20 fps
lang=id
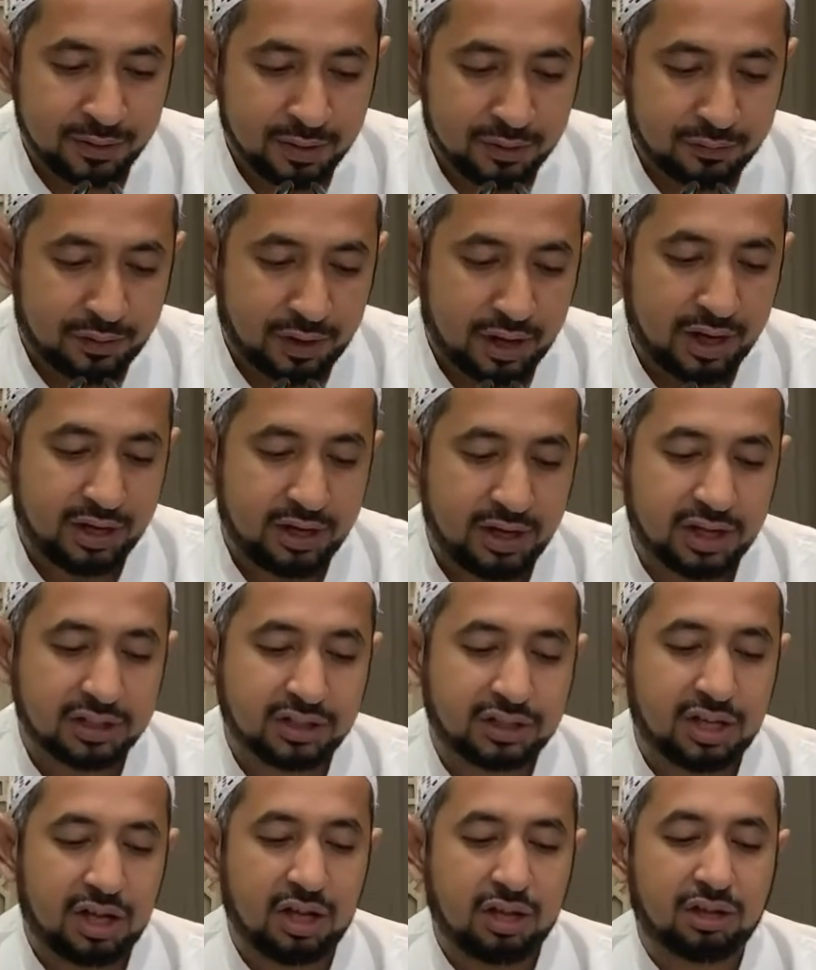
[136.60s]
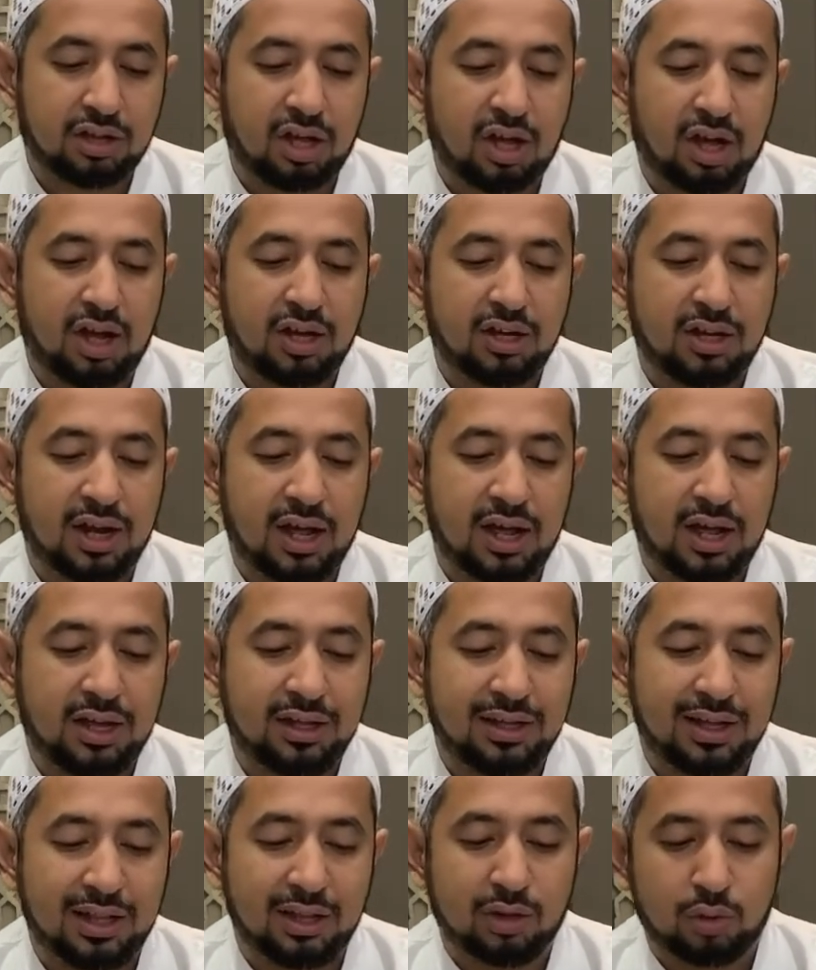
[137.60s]
Faina syaitana
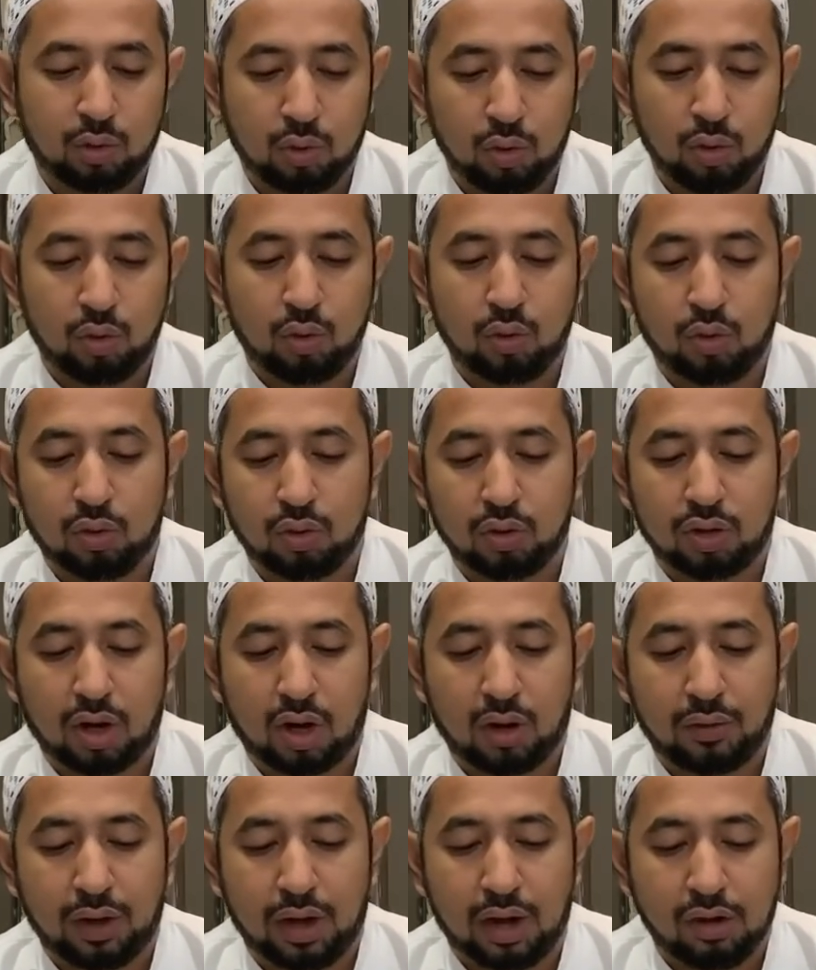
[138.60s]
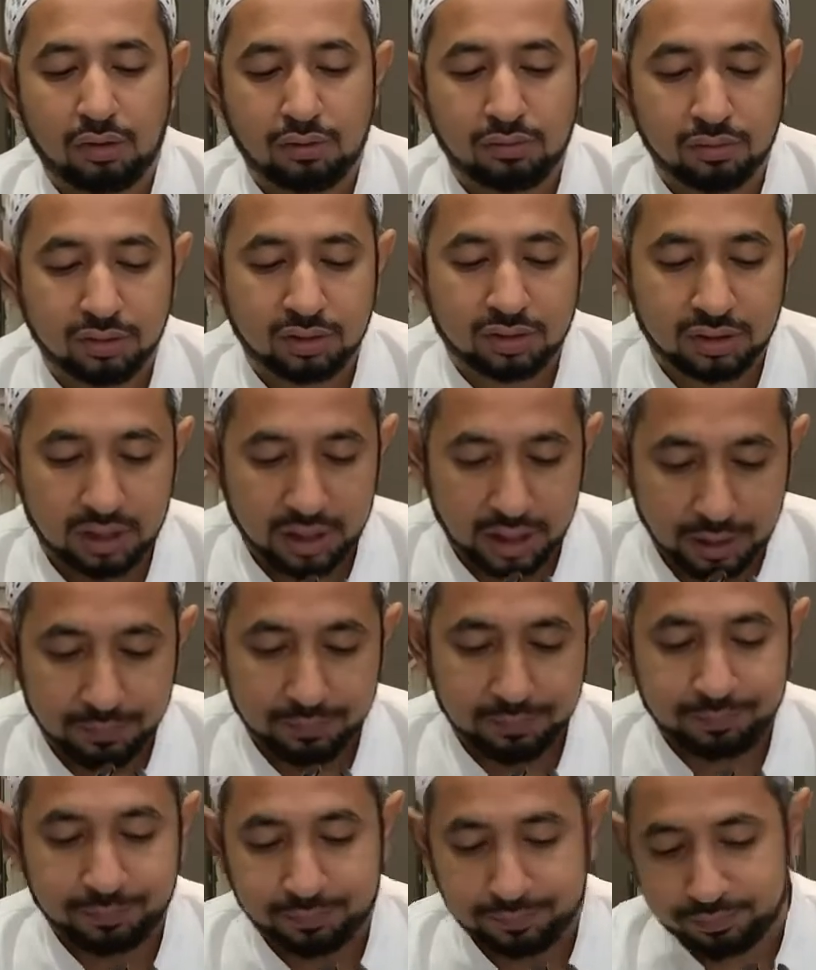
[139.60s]
yadkhulu rawahu
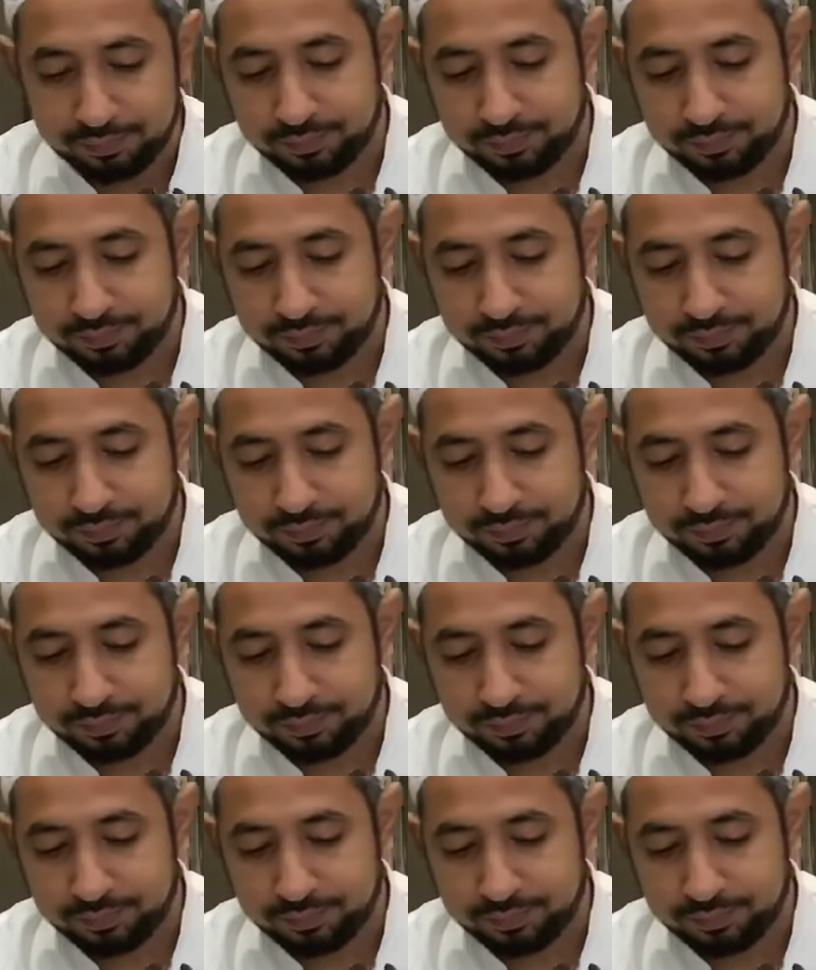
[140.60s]
muslim